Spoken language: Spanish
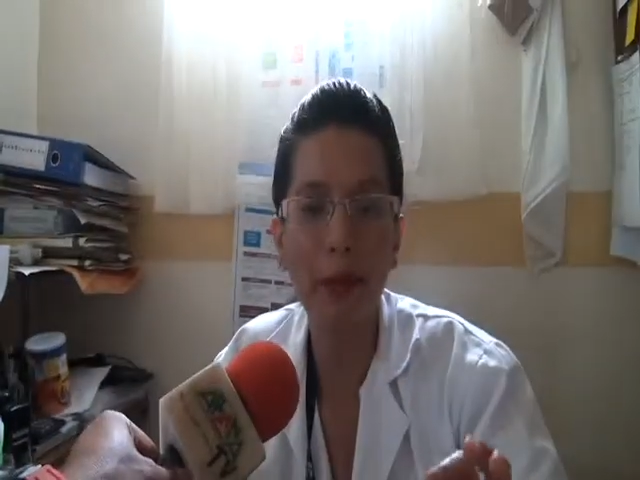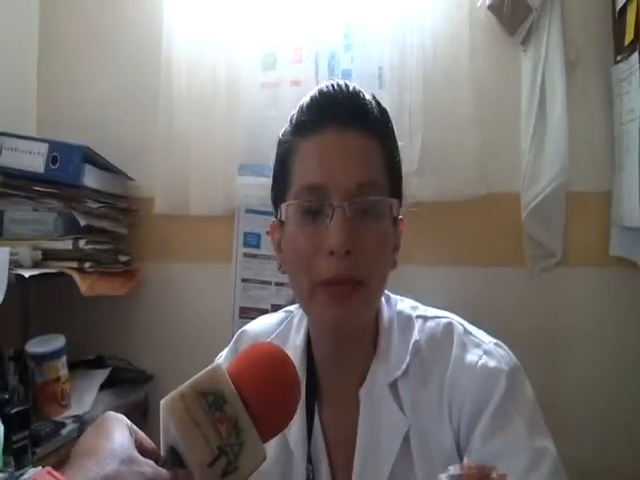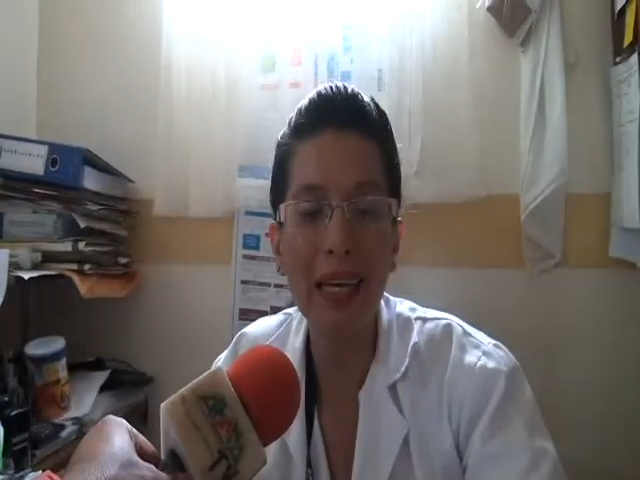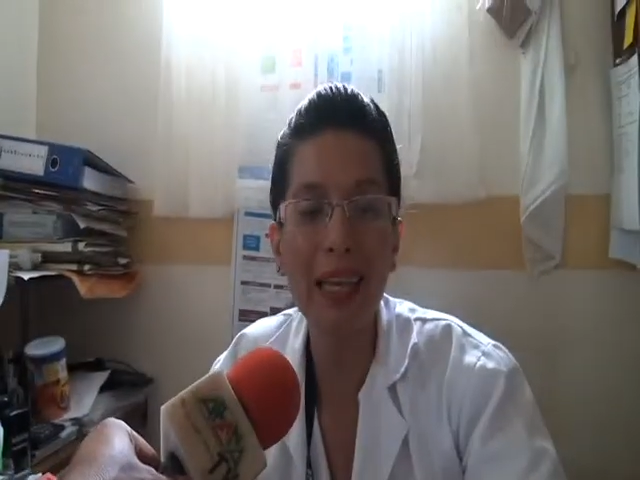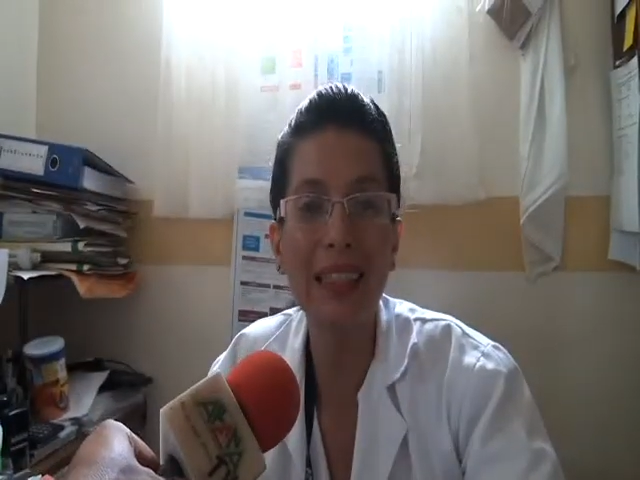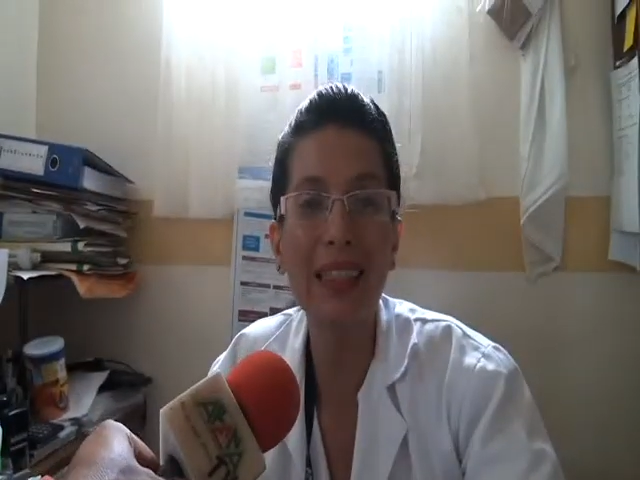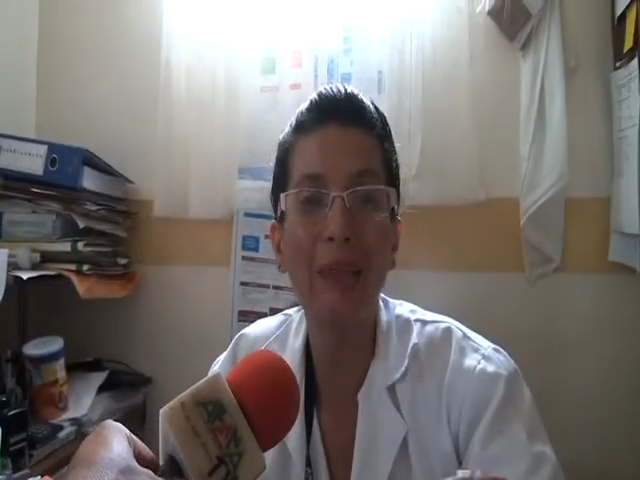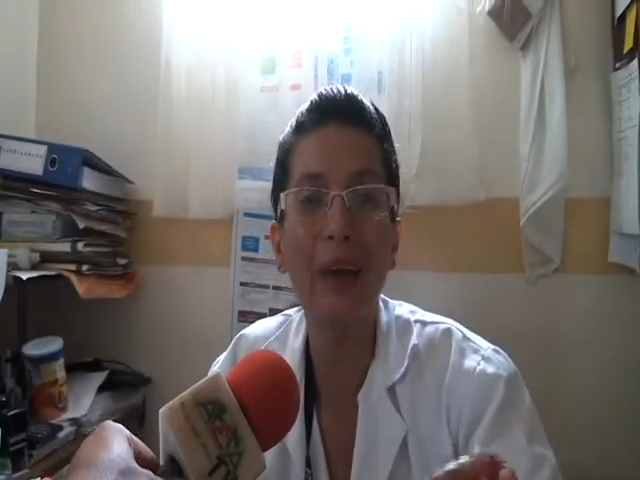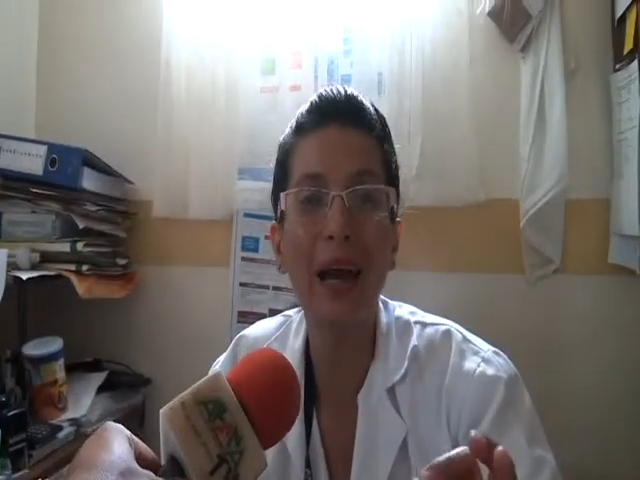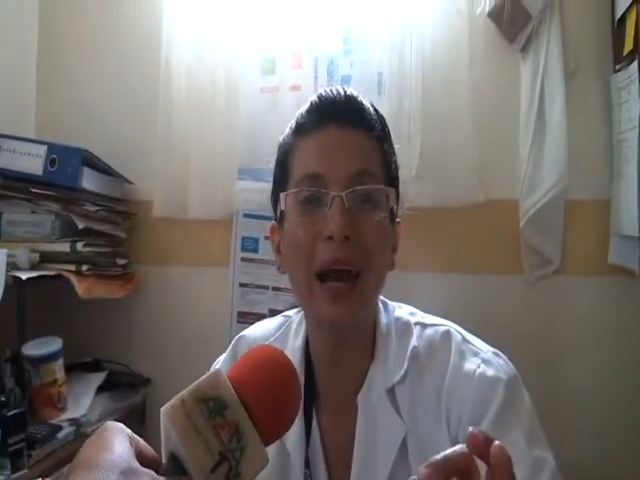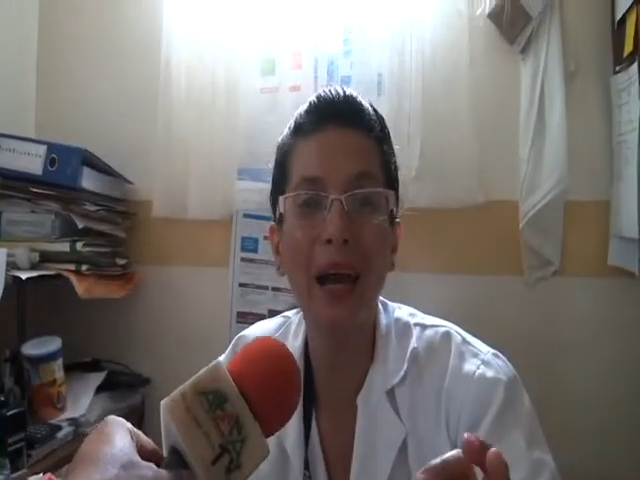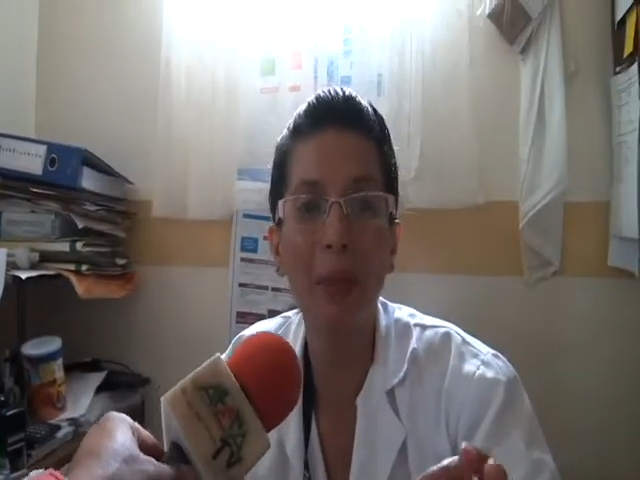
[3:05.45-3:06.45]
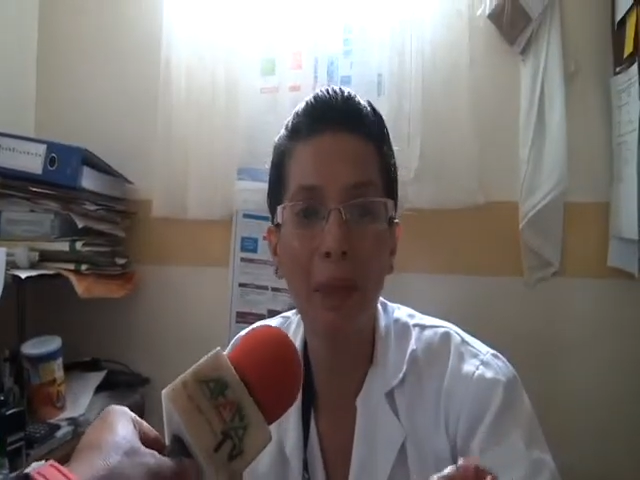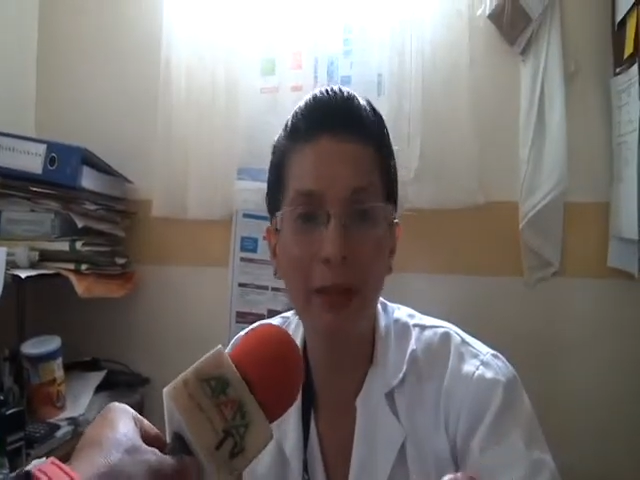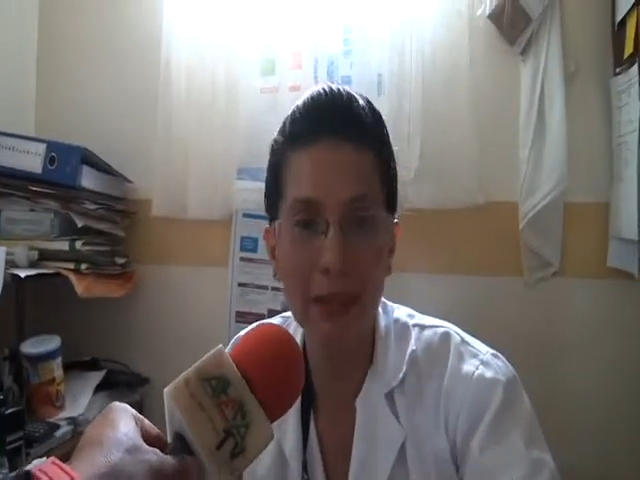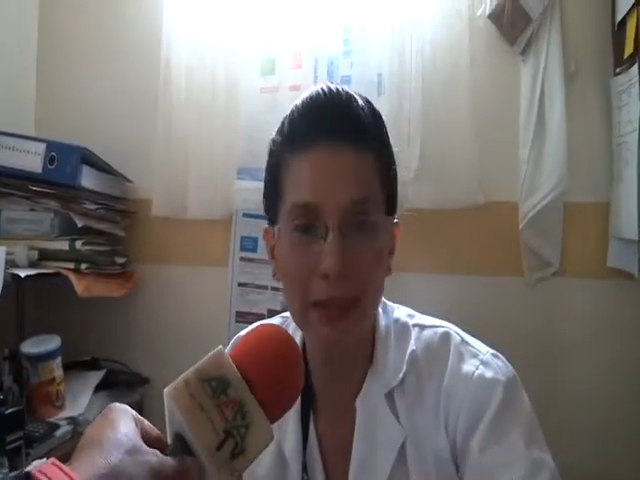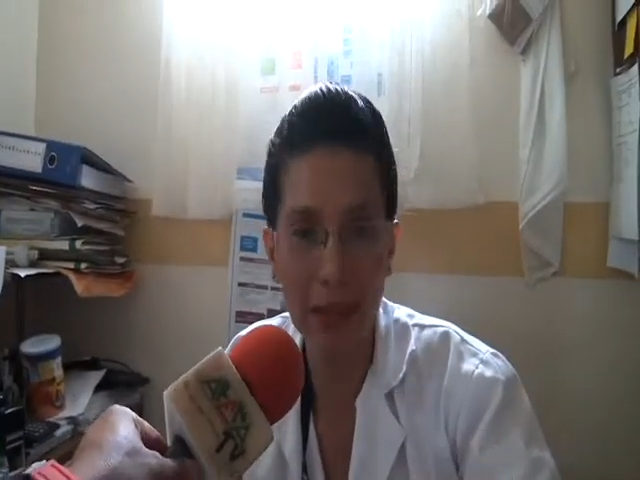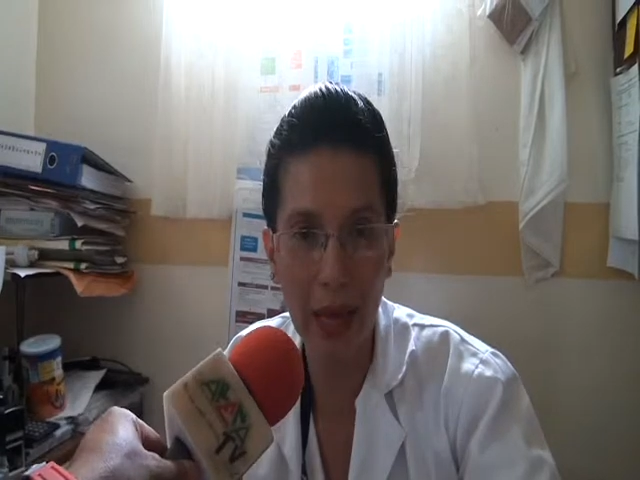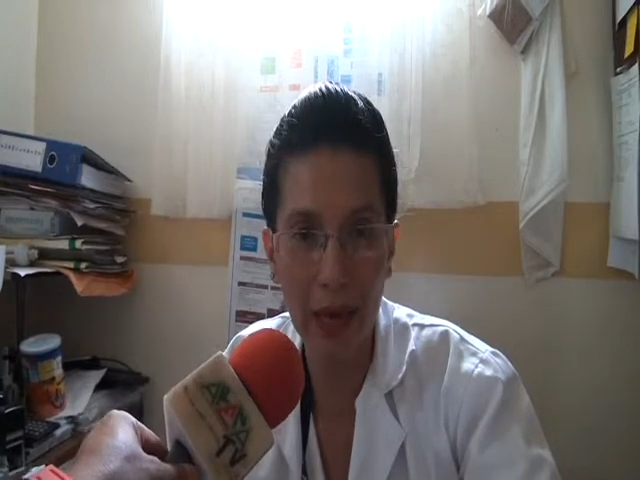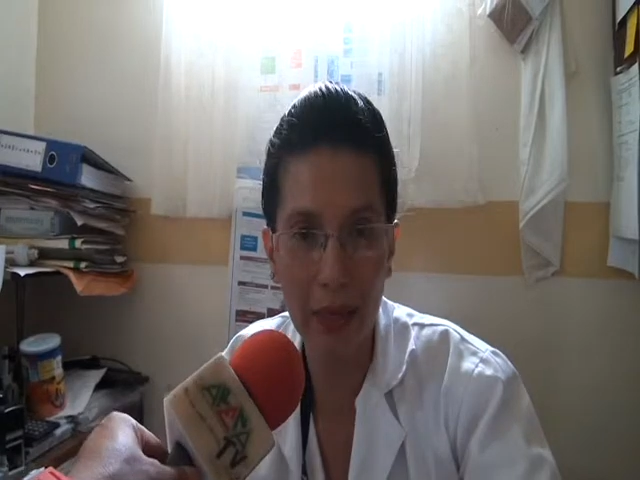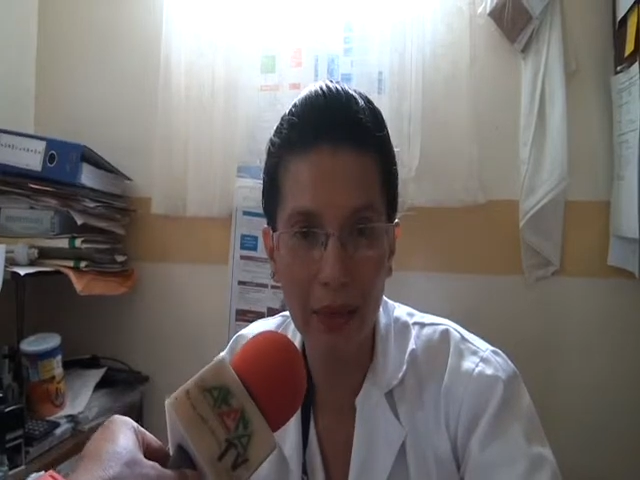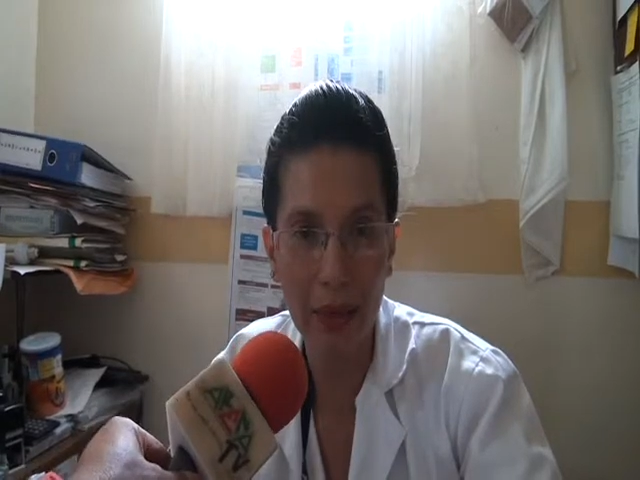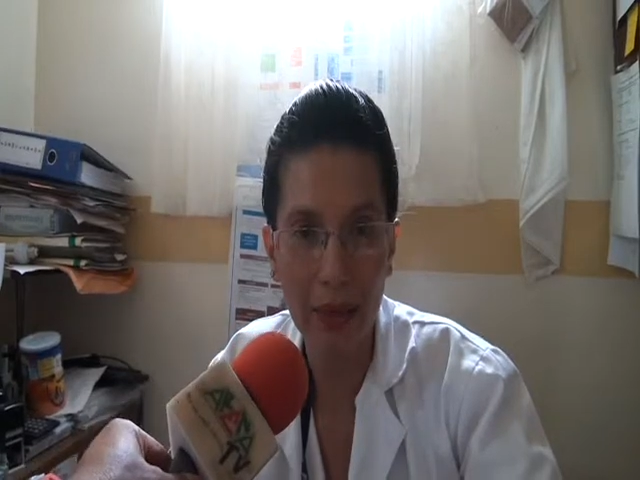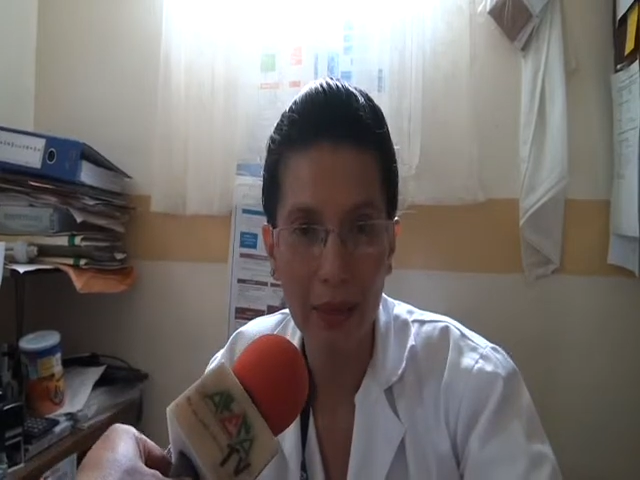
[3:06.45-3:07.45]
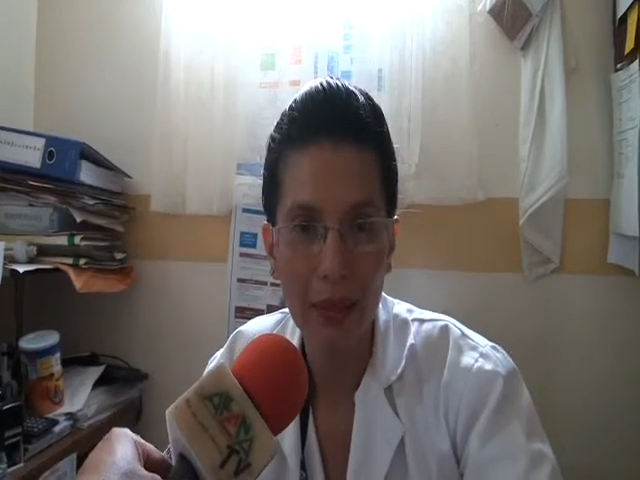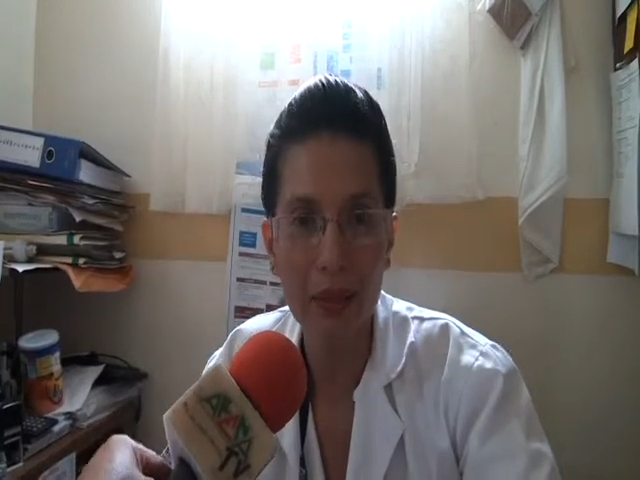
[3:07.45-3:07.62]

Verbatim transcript: Asimismo, estarán analizando el contenido